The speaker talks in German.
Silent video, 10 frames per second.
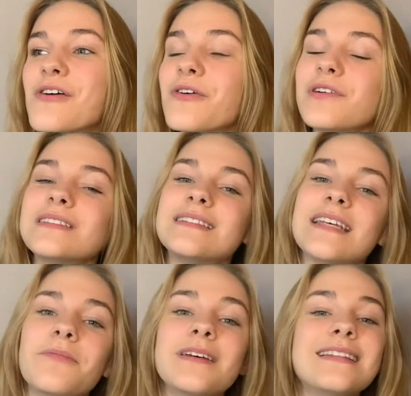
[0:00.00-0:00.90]
Und
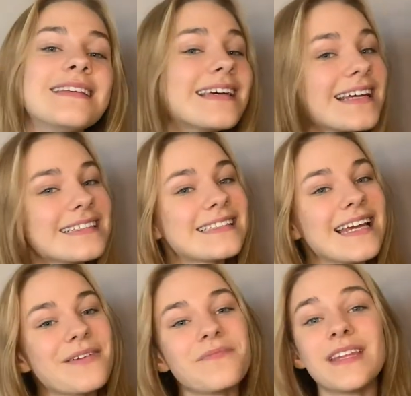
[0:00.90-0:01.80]
damit dir das
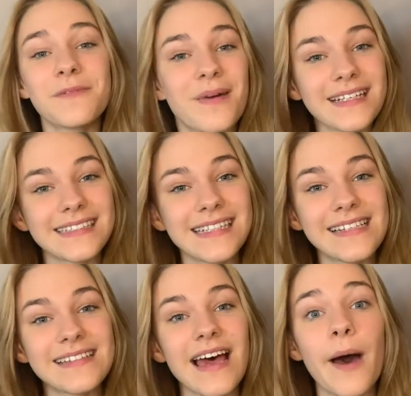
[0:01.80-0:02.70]
eben nicht
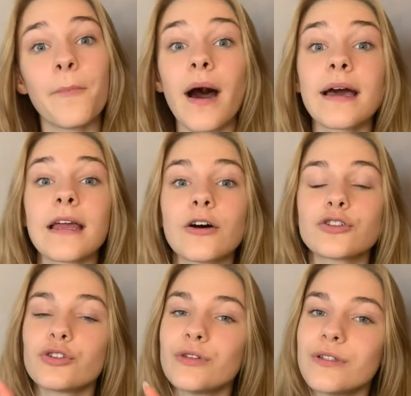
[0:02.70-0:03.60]
passiert, mache ich auch
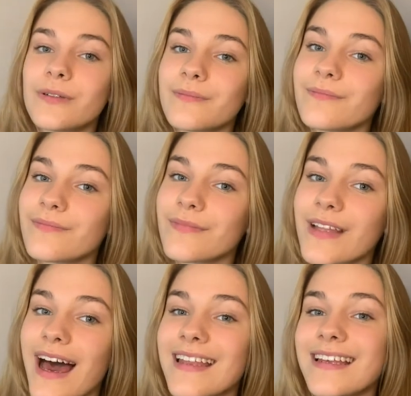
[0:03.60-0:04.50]
schon
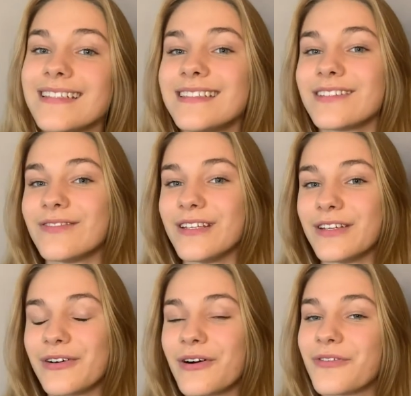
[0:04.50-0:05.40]
ein nächstes
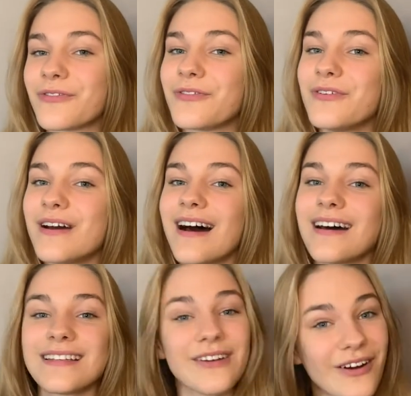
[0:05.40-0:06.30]
Video
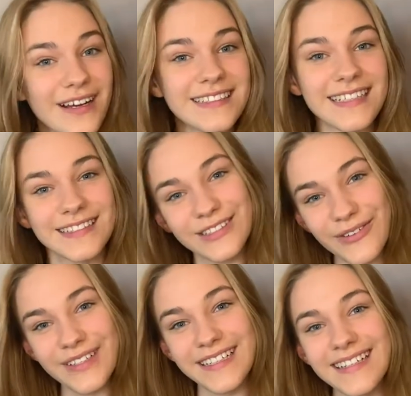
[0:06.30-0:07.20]
für die
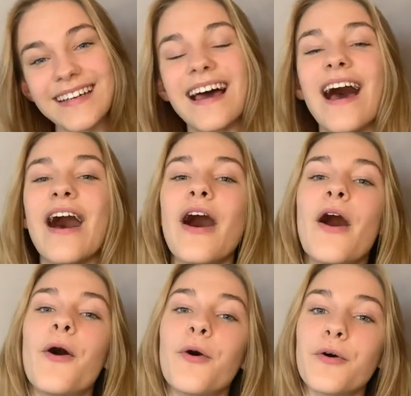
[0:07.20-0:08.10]
Organisationen.
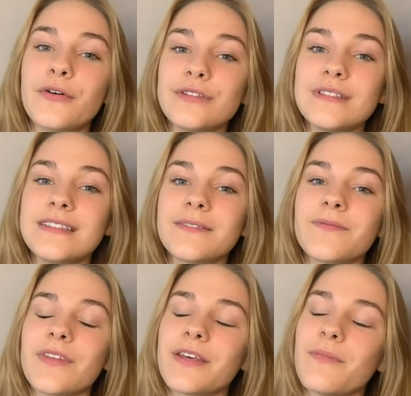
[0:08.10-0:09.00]
Und
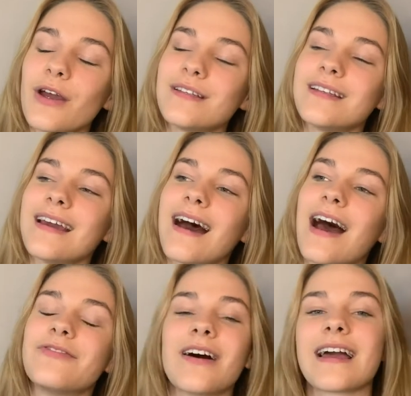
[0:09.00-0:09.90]
ich möchte dir
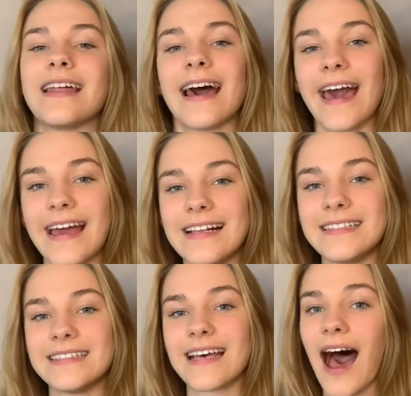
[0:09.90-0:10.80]
einfach generell
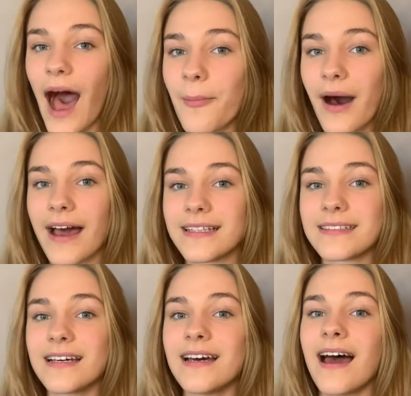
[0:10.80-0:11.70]
diese
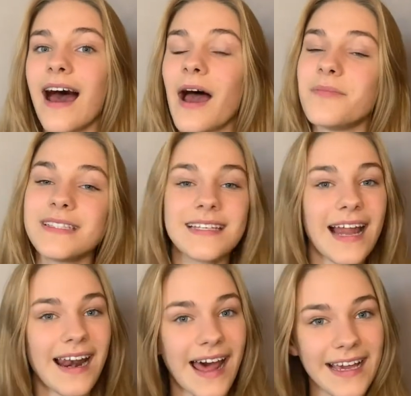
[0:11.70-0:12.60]
Arbeit ein bisschen
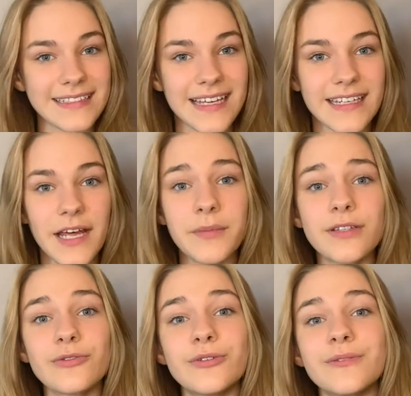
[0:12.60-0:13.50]
erleichtern,
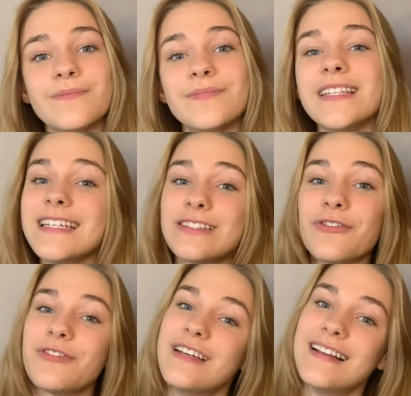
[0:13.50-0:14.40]
damit du nicht so
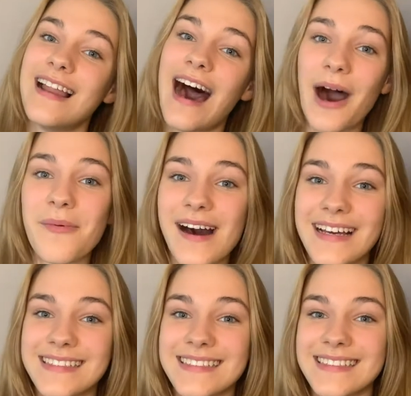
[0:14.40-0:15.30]
viel
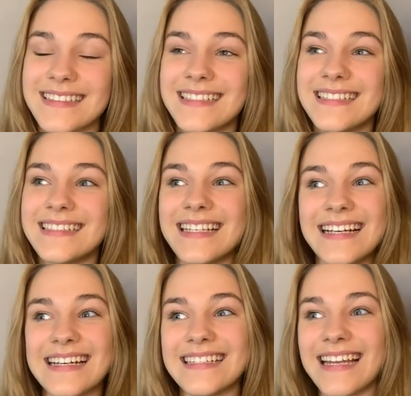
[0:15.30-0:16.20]
Arbeit in
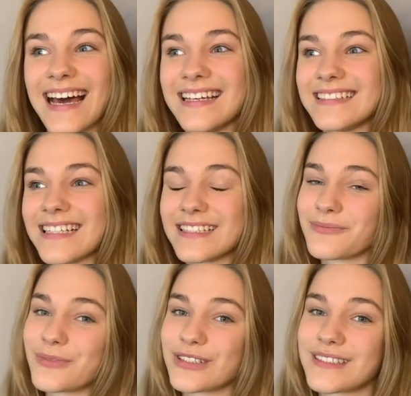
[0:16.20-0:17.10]
Dinge
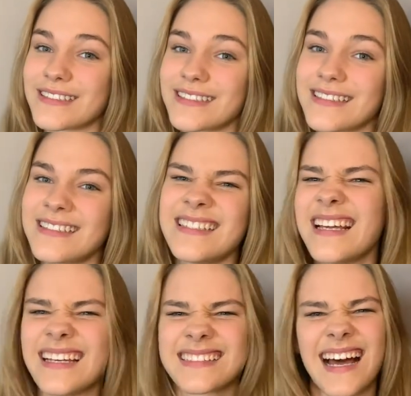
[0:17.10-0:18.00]
hineinsetzen musst, die
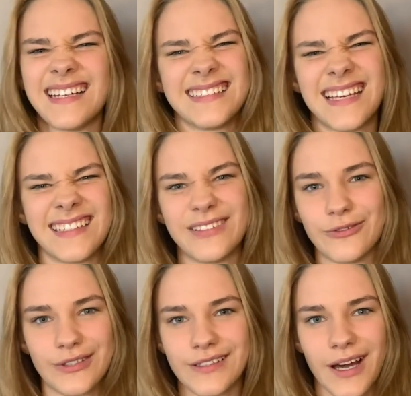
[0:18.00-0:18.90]
es gar nicht hätten
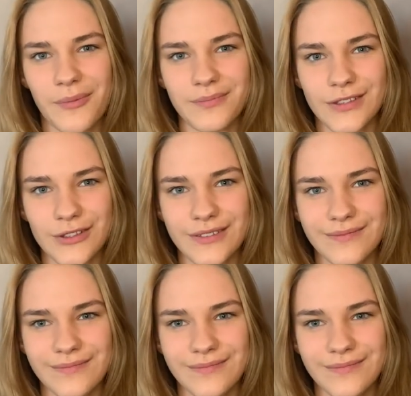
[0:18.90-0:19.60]
nötig haben sollen.